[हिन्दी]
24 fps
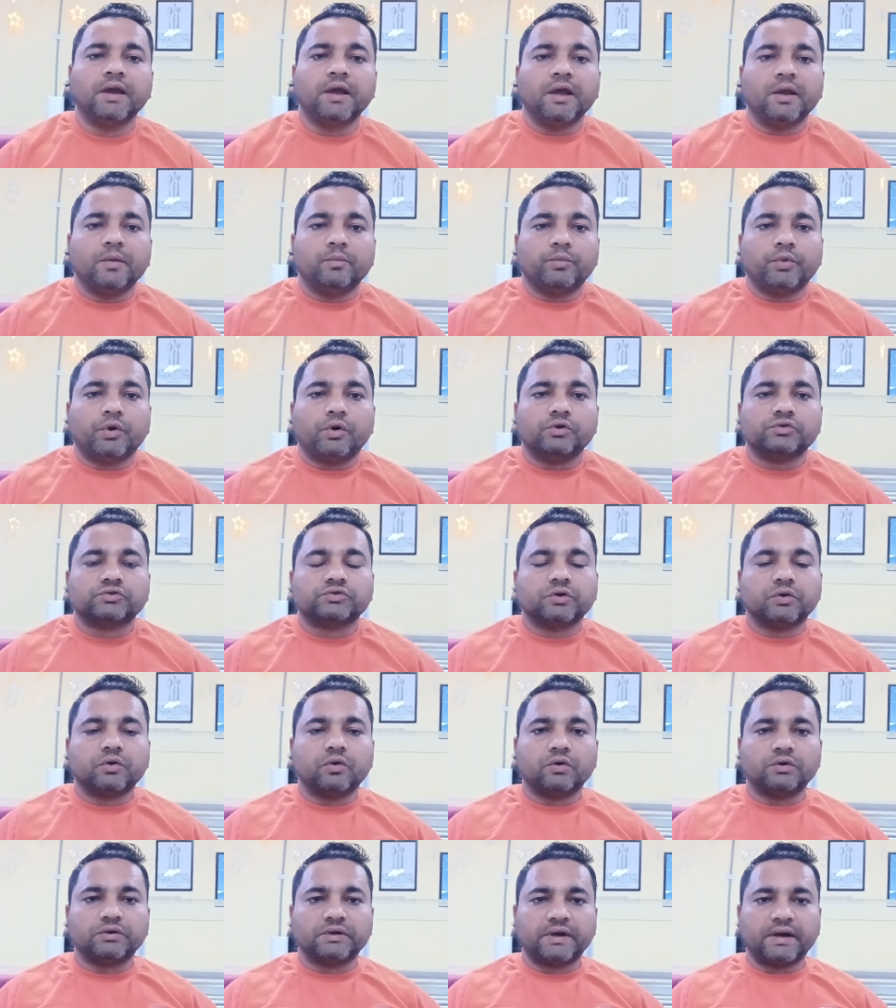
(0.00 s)
बहुत से
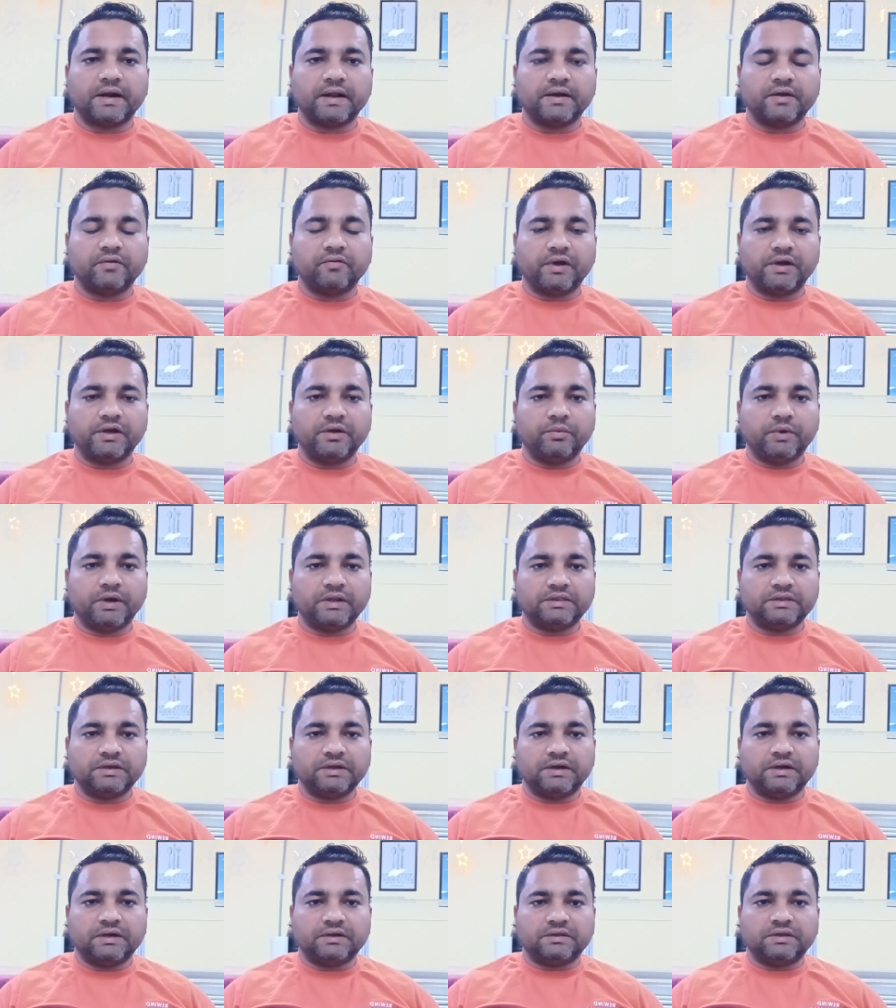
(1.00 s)
लोग डराने वाली
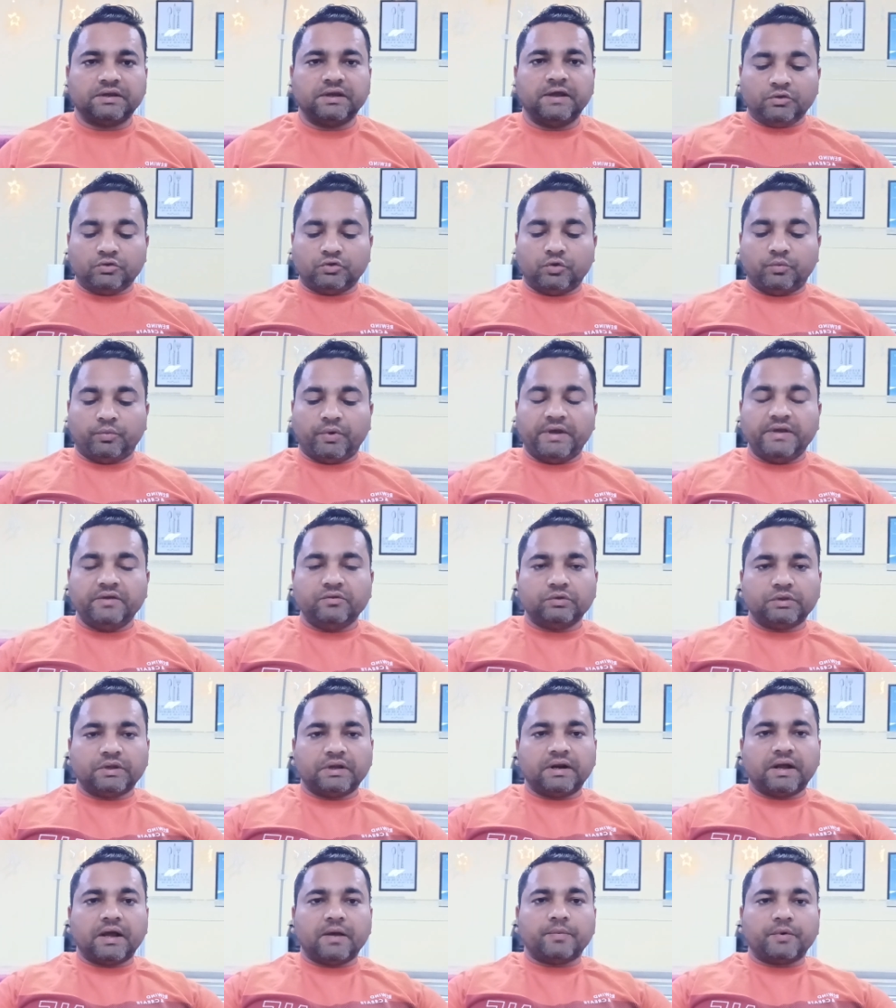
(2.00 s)
बातें करते हैं भाई
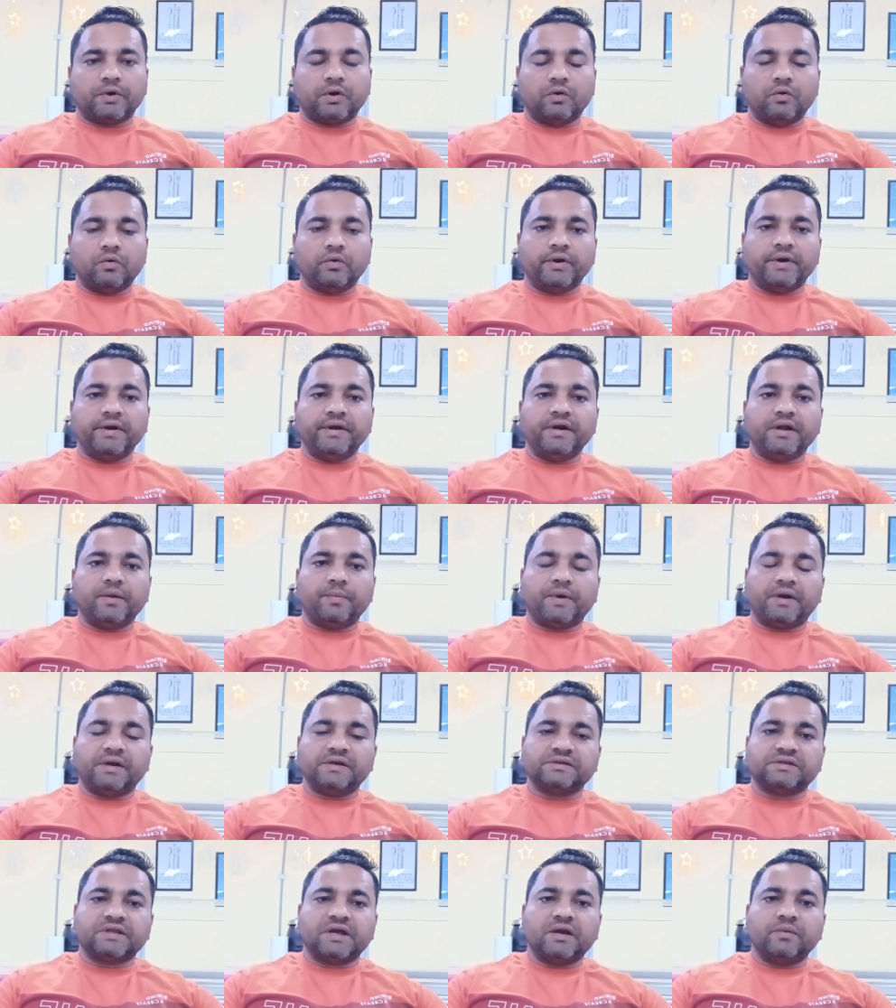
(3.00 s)
उधर आप रहोगे इंडिया
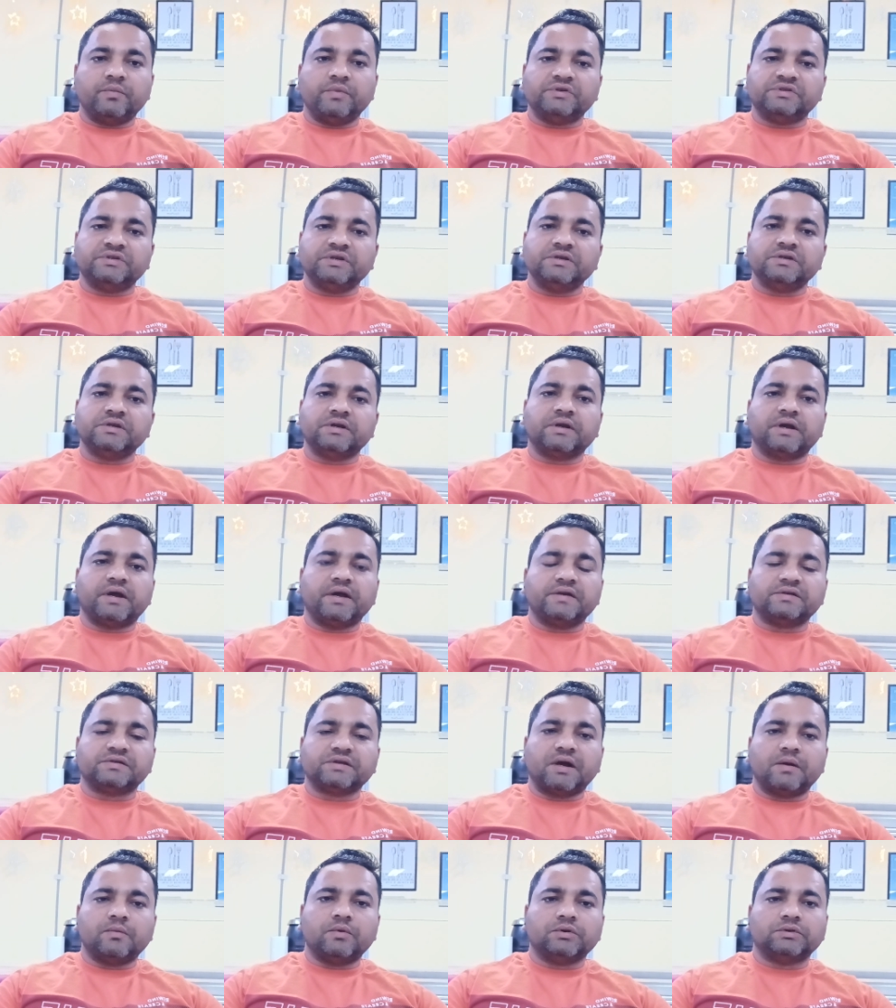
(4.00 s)
पाकिस्तान में सीजन का
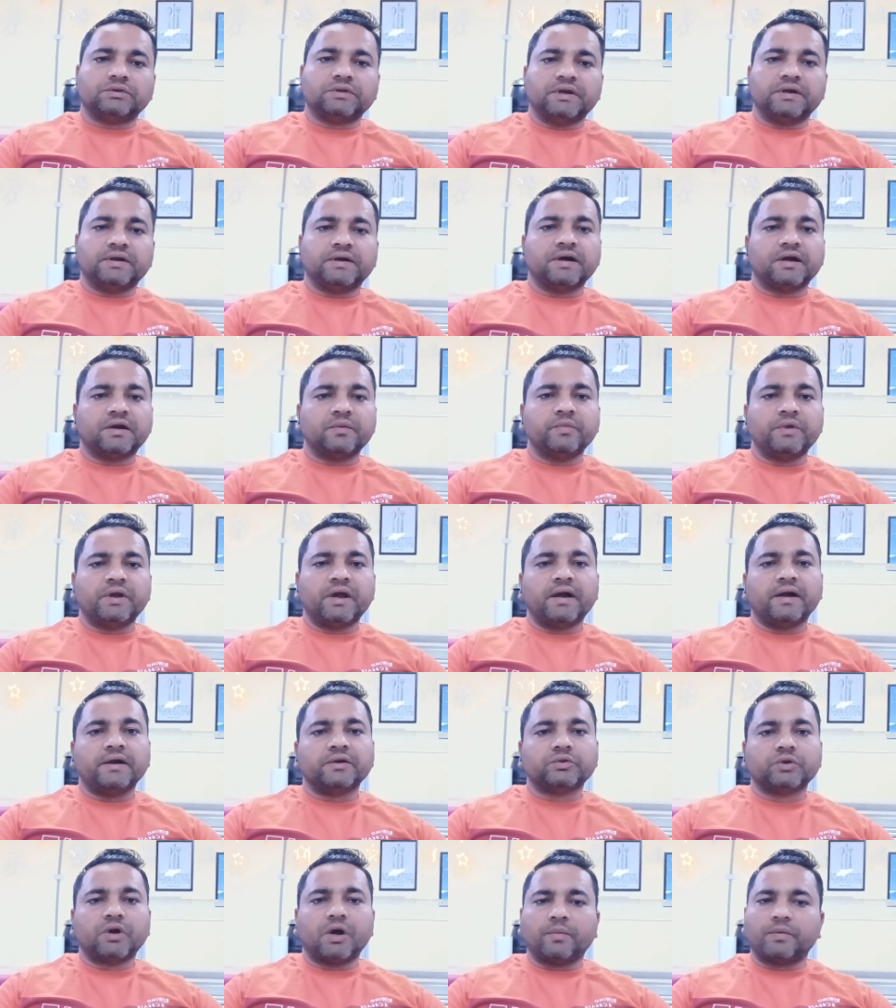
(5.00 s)
हिसाब होता है गर्मी आ
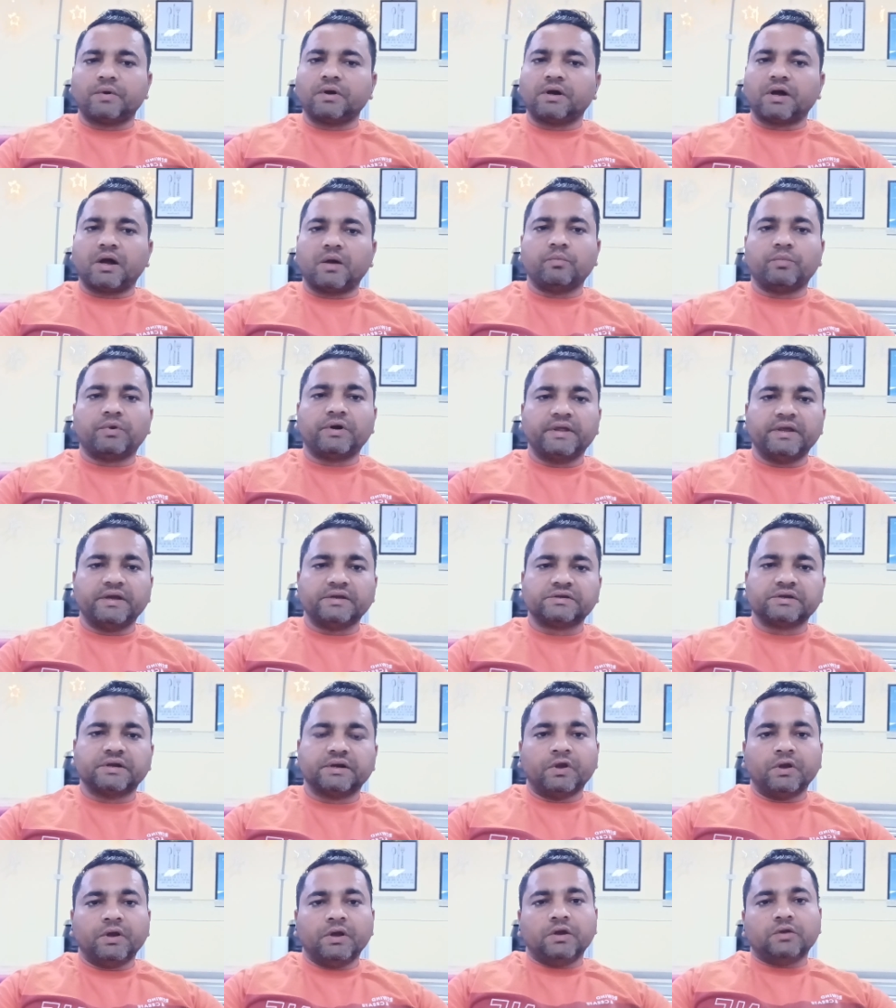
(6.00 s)
गई तो आपका काम बढ़िया
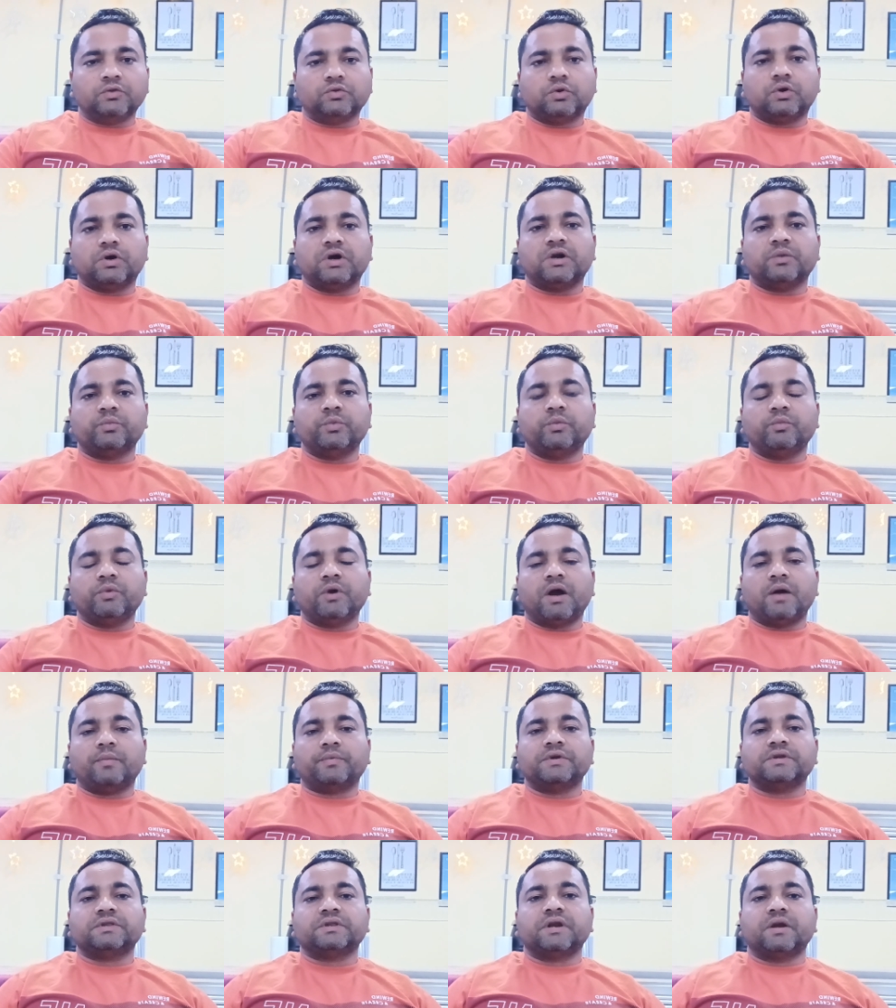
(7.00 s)
चलेगा तो गर्मी में
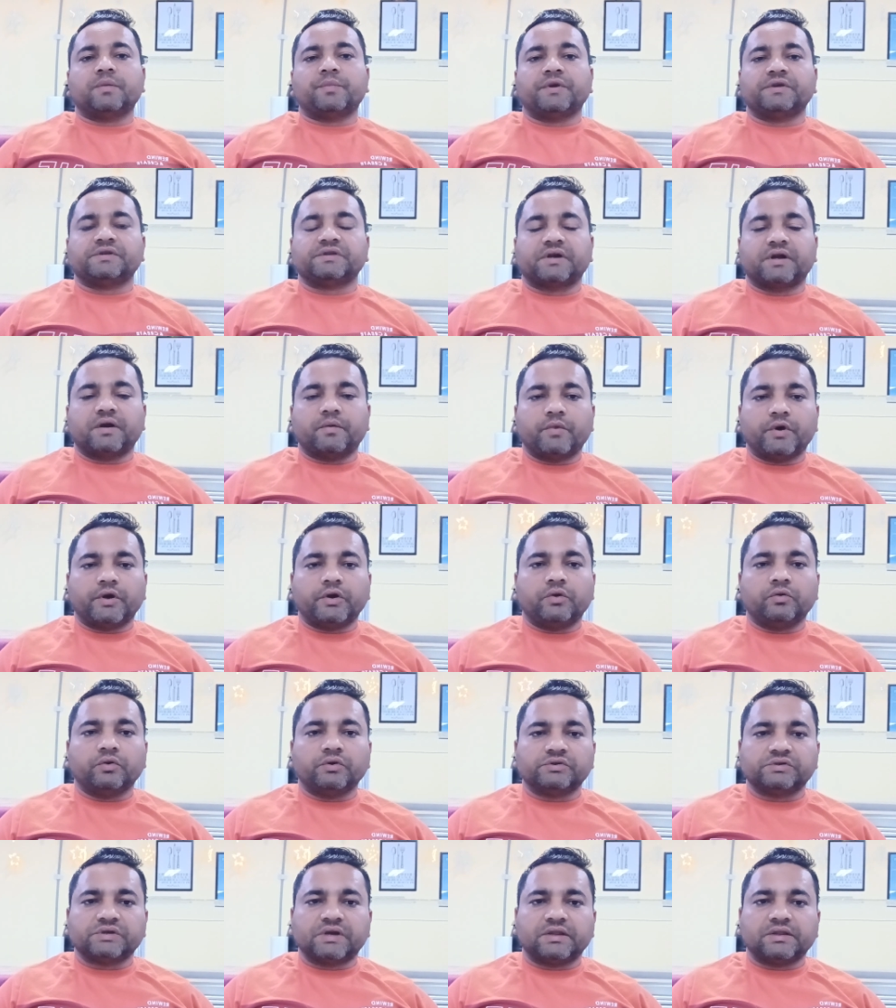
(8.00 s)
आप कितना पैसा कमा
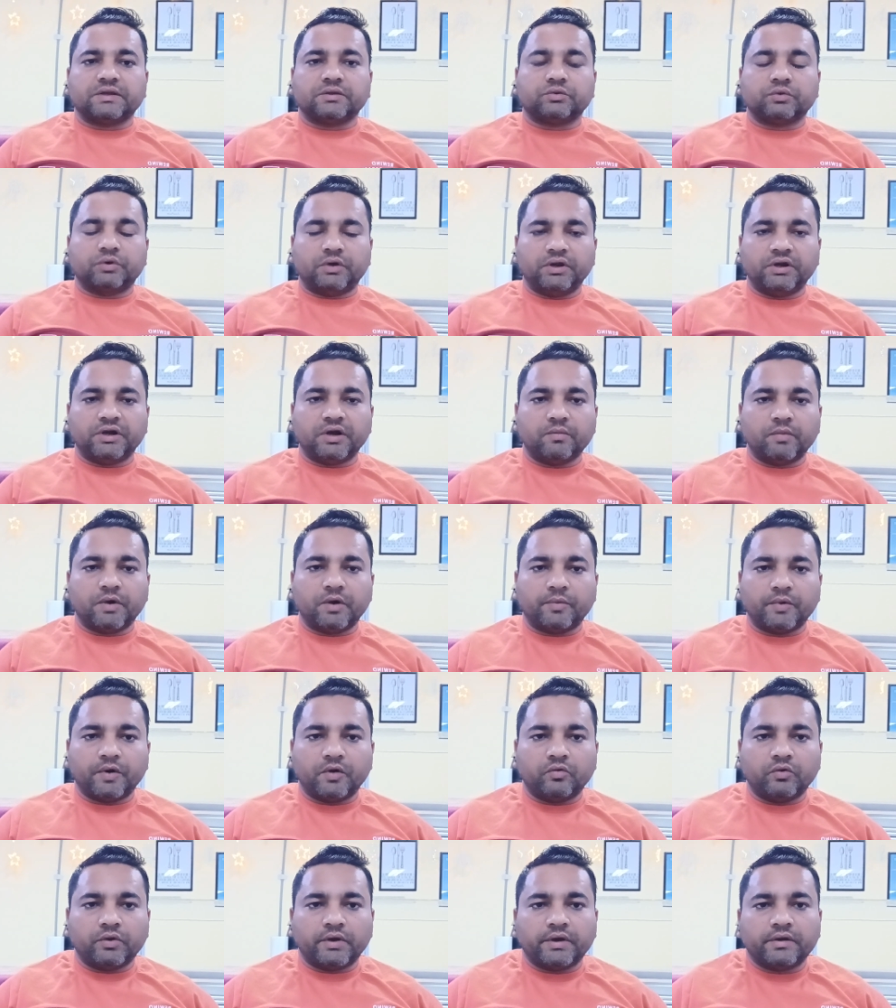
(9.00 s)
लोगे ज़्यादा तो नहीं कमा पाओगे